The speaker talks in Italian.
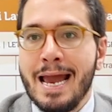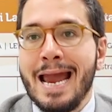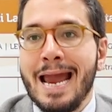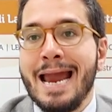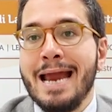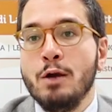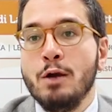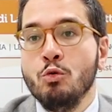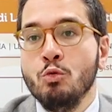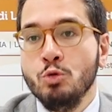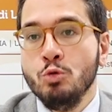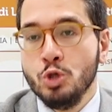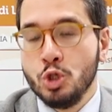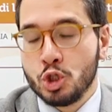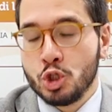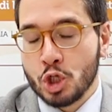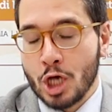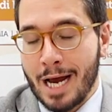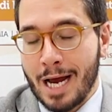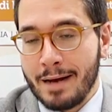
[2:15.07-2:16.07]

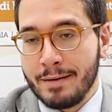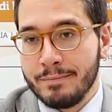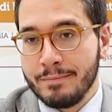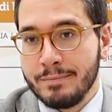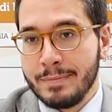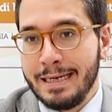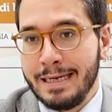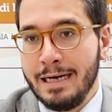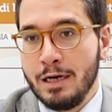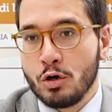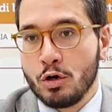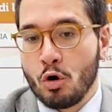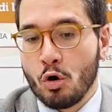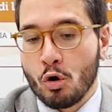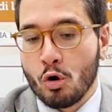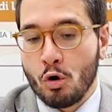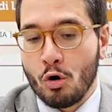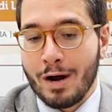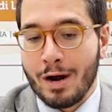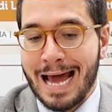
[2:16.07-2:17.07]
enuncia il
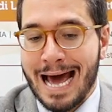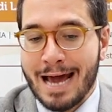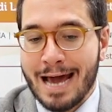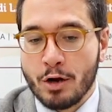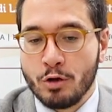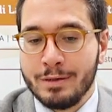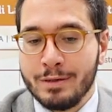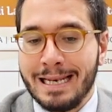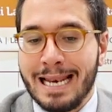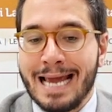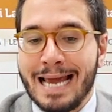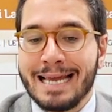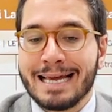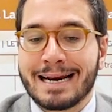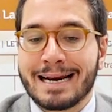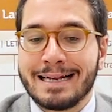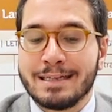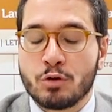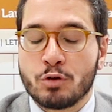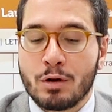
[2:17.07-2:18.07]
corollario della
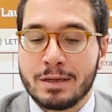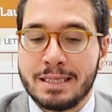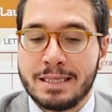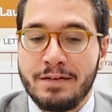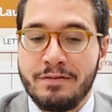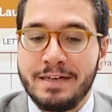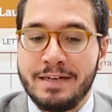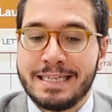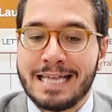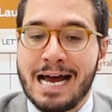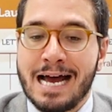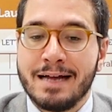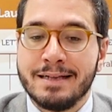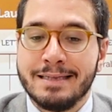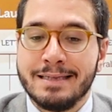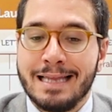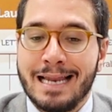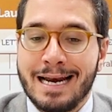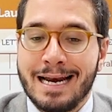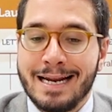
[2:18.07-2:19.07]
irretroattività
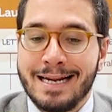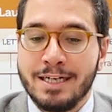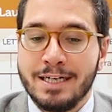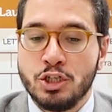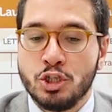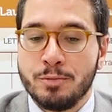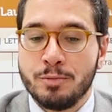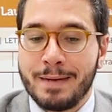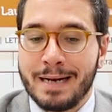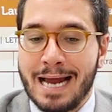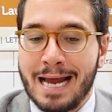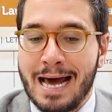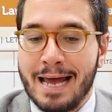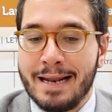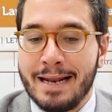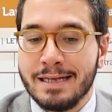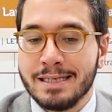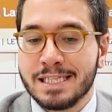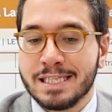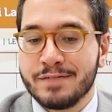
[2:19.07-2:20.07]
della legge
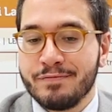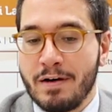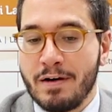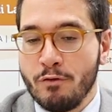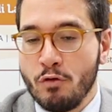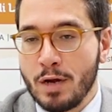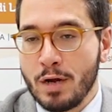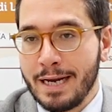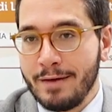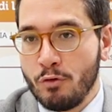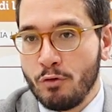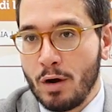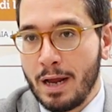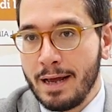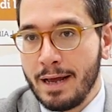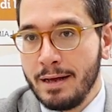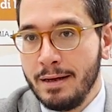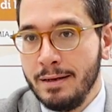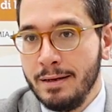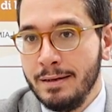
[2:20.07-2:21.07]
penale
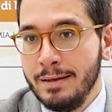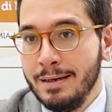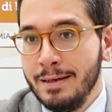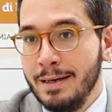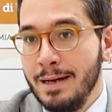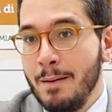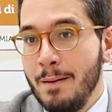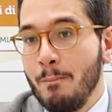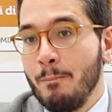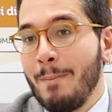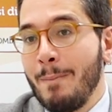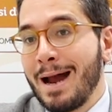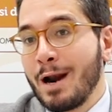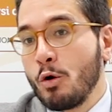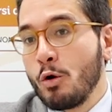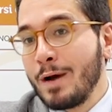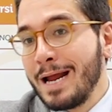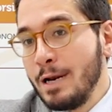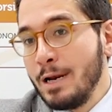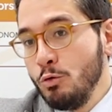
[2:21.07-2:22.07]
sfavorevole, ma
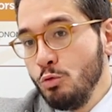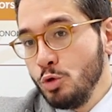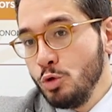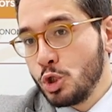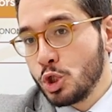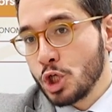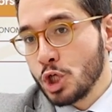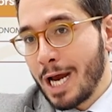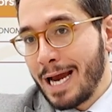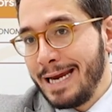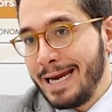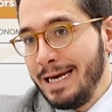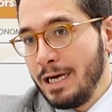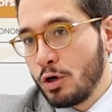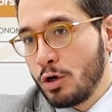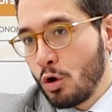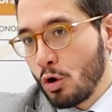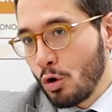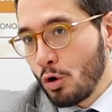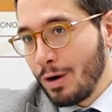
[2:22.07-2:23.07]
non enuncia il
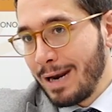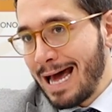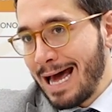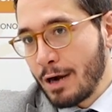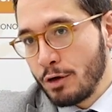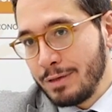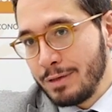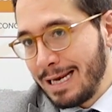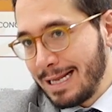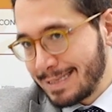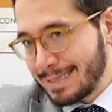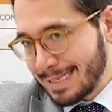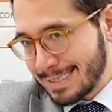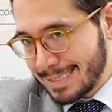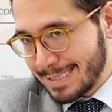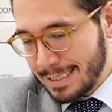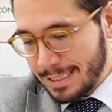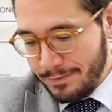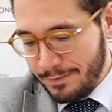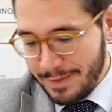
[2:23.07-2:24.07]
corollario della
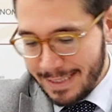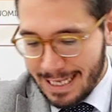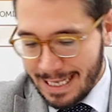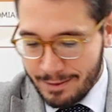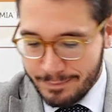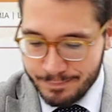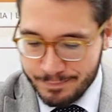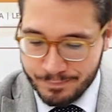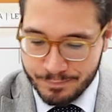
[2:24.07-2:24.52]
tassatività.